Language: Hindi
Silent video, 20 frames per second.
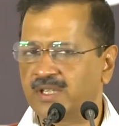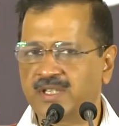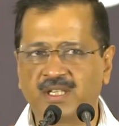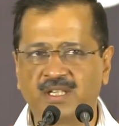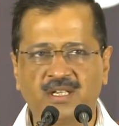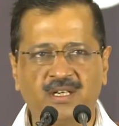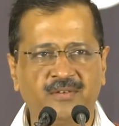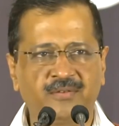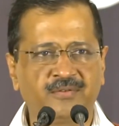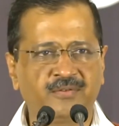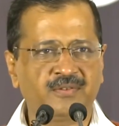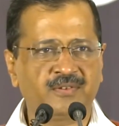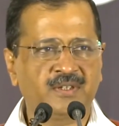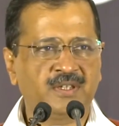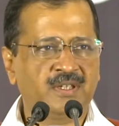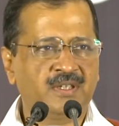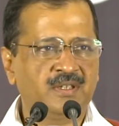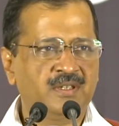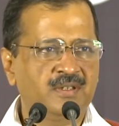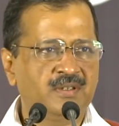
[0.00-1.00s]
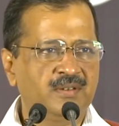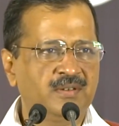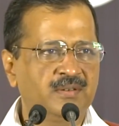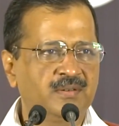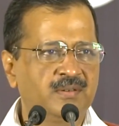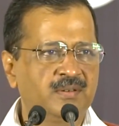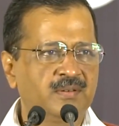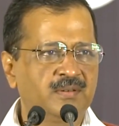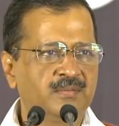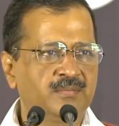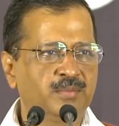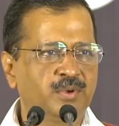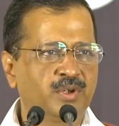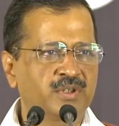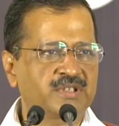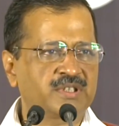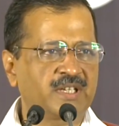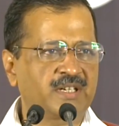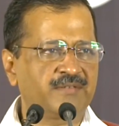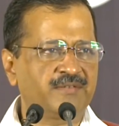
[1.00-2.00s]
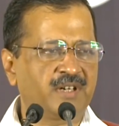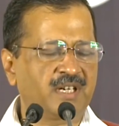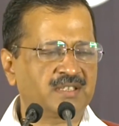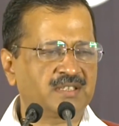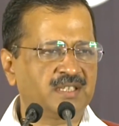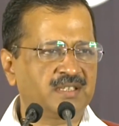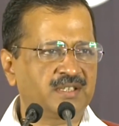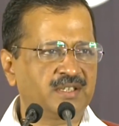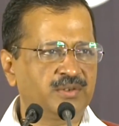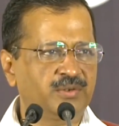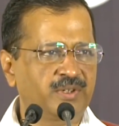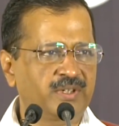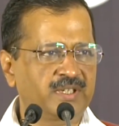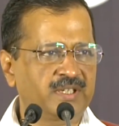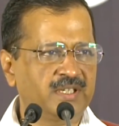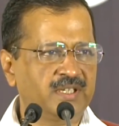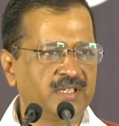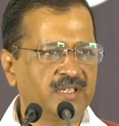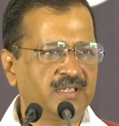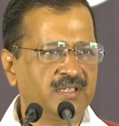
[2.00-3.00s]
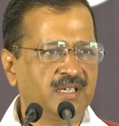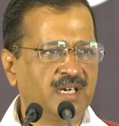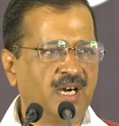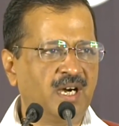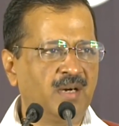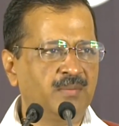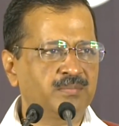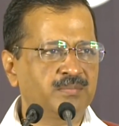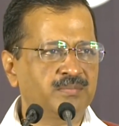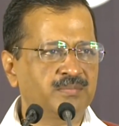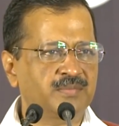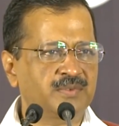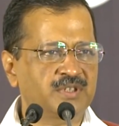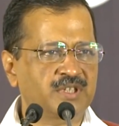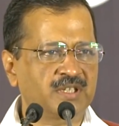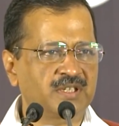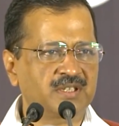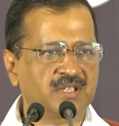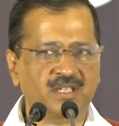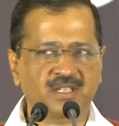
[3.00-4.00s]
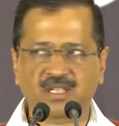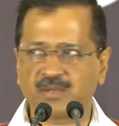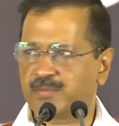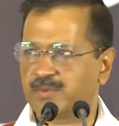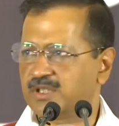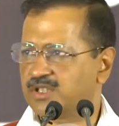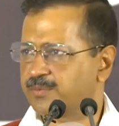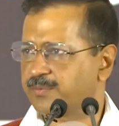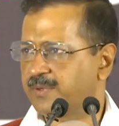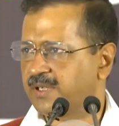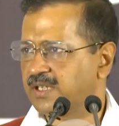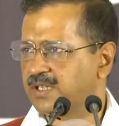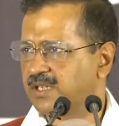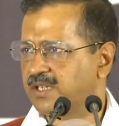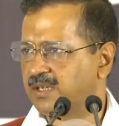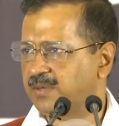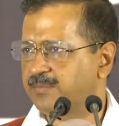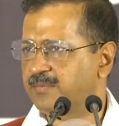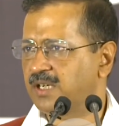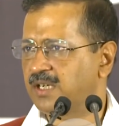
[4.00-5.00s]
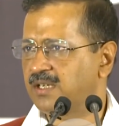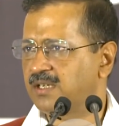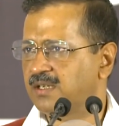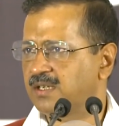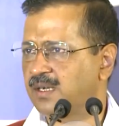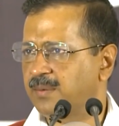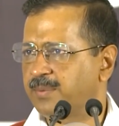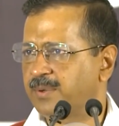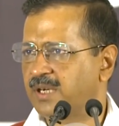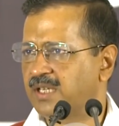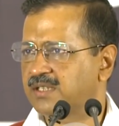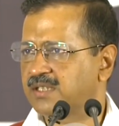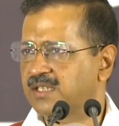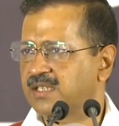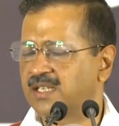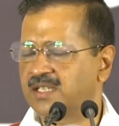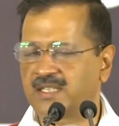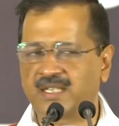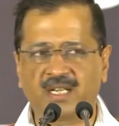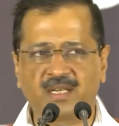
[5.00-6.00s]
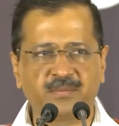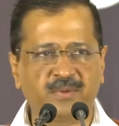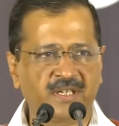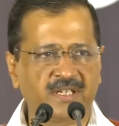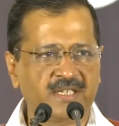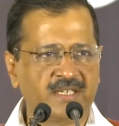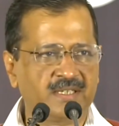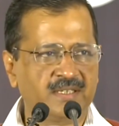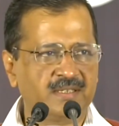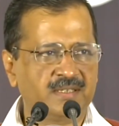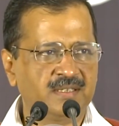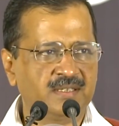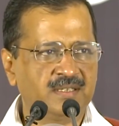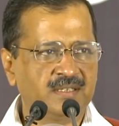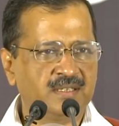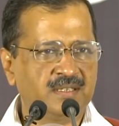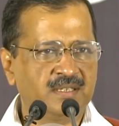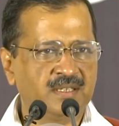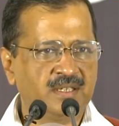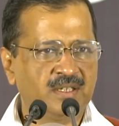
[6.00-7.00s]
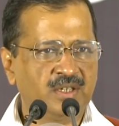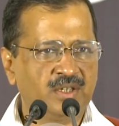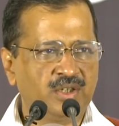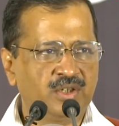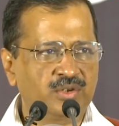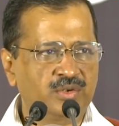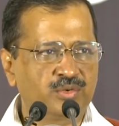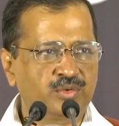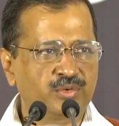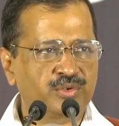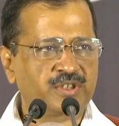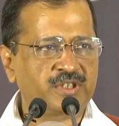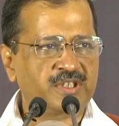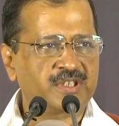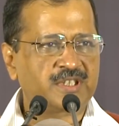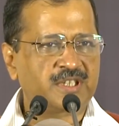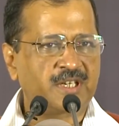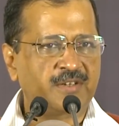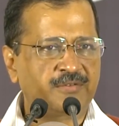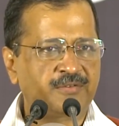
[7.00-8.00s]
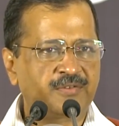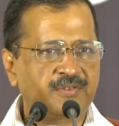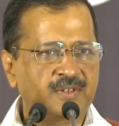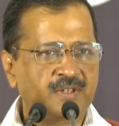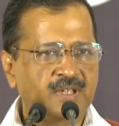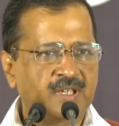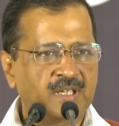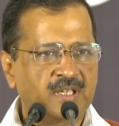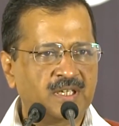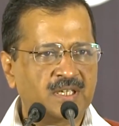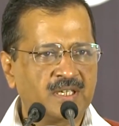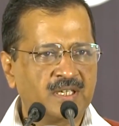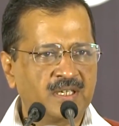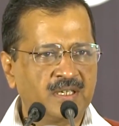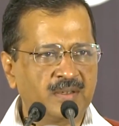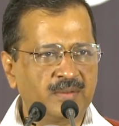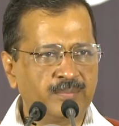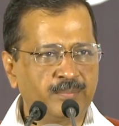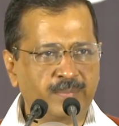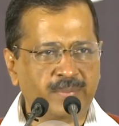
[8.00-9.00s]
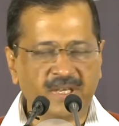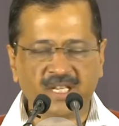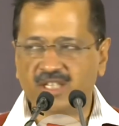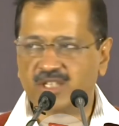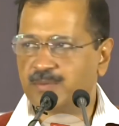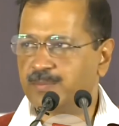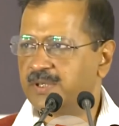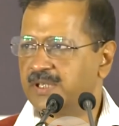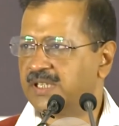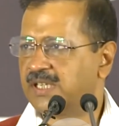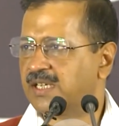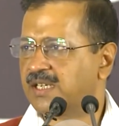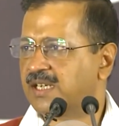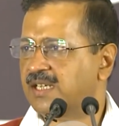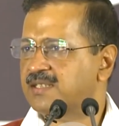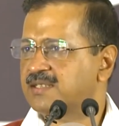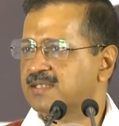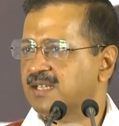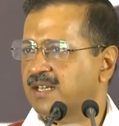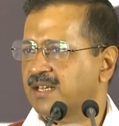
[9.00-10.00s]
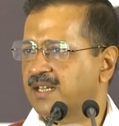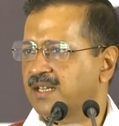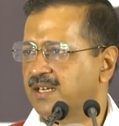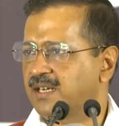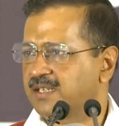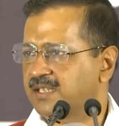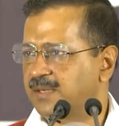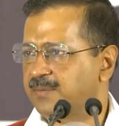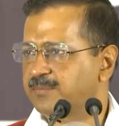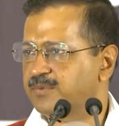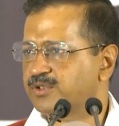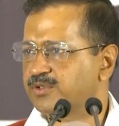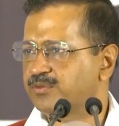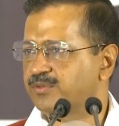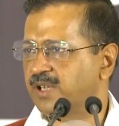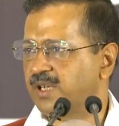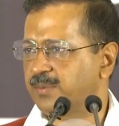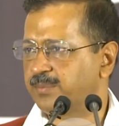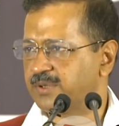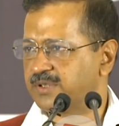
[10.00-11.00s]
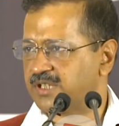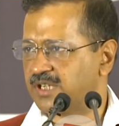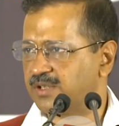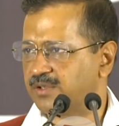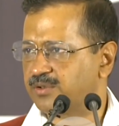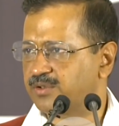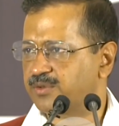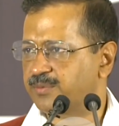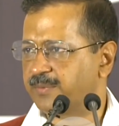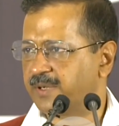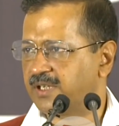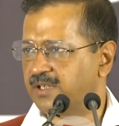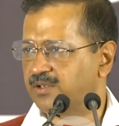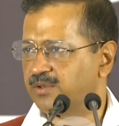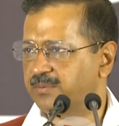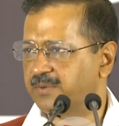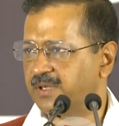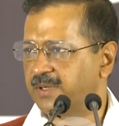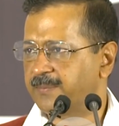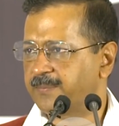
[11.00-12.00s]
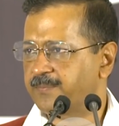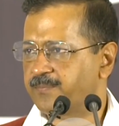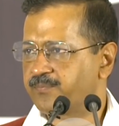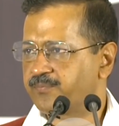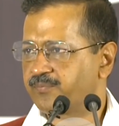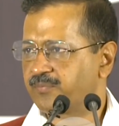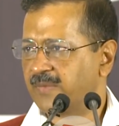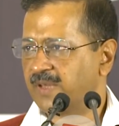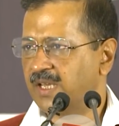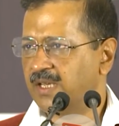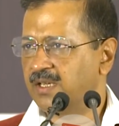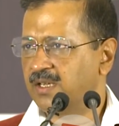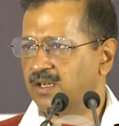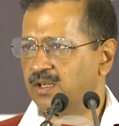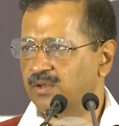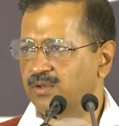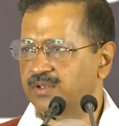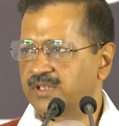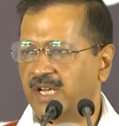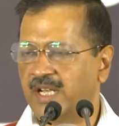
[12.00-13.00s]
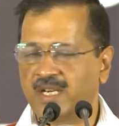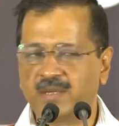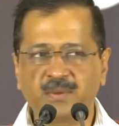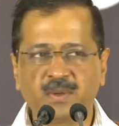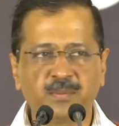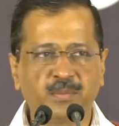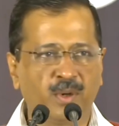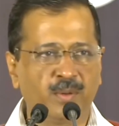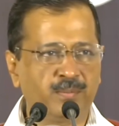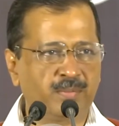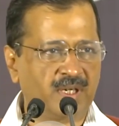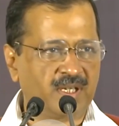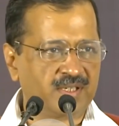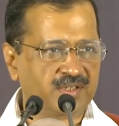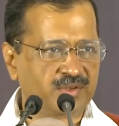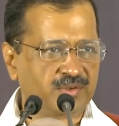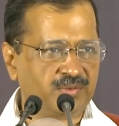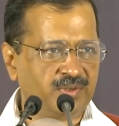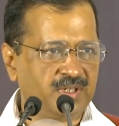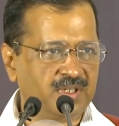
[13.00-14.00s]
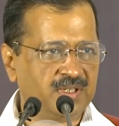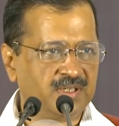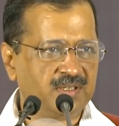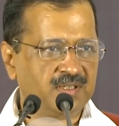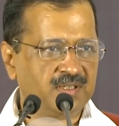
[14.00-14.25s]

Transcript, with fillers: के खिलाफ बहुत सारी वारदातें हो रही हैं आम जनता के बीच में क्रिमिनल आपराधिक घटनाएं बढ़ी हैं दूसरी तरफ बेअदबी के कई सारे अटैम्प्ट हुए हैं पिछले कुछ महीनों में लुधियाना में बॉम्ब ब्लास्ट हुआ